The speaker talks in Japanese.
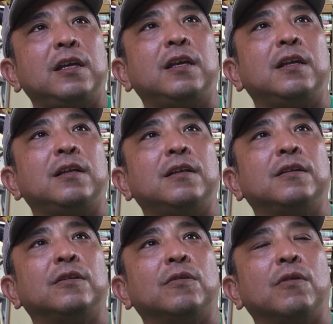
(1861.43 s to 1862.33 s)
り、
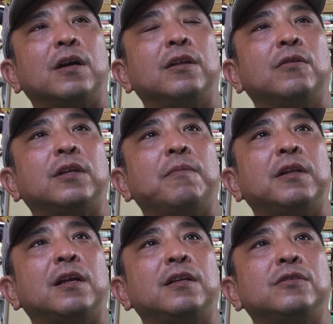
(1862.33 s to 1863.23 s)
うん、とお金を貯
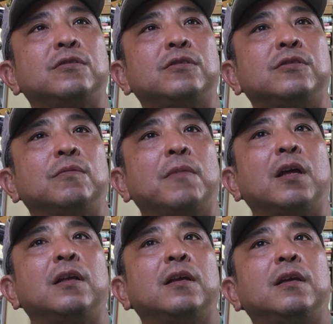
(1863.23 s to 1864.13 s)
めたりする必要ま
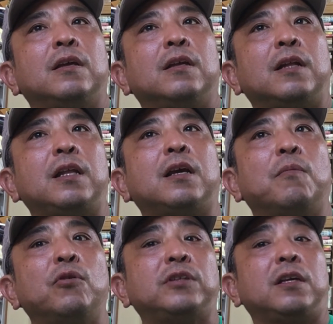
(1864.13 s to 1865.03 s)
あ何か
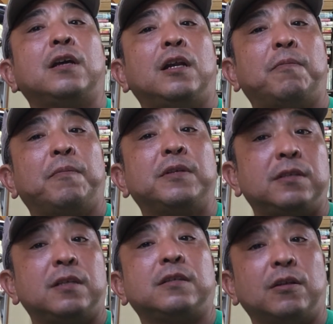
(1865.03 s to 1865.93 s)
目的があれば
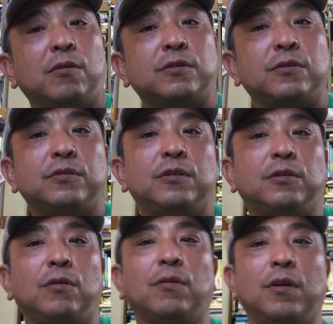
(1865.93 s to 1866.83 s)
別ですけどそうする
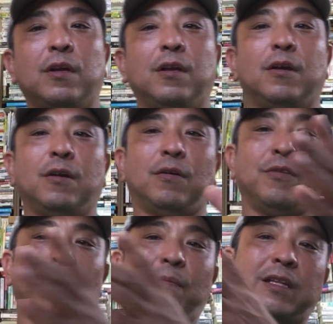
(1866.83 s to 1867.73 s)
とあ
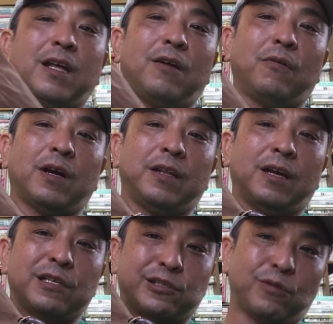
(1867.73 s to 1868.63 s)
のまたお金
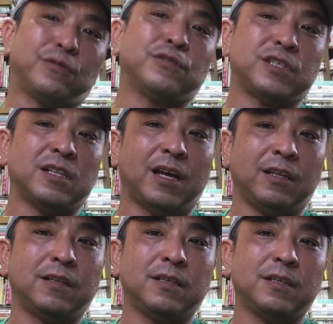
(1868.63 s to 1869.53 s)
がストックしない
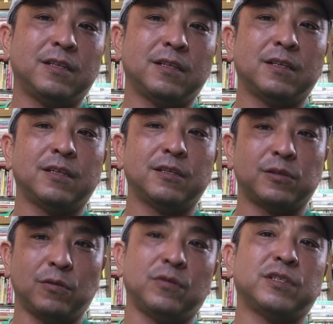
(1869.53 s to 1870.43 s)

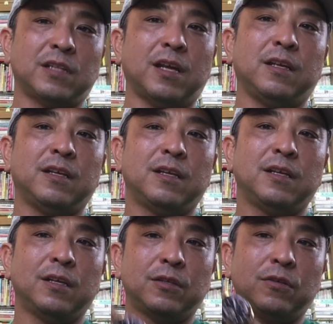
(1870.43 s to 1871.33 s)
ストックしない
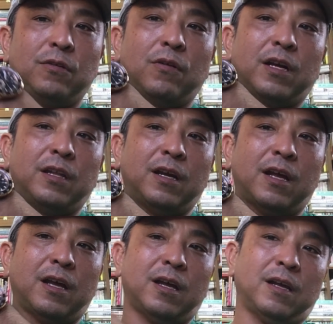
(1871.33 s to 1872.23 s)
そういうのお金
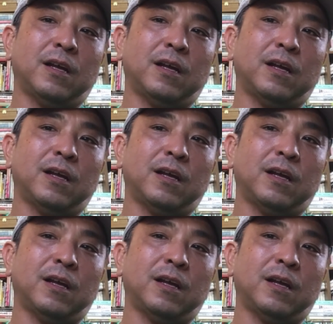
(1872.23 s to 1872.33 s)
が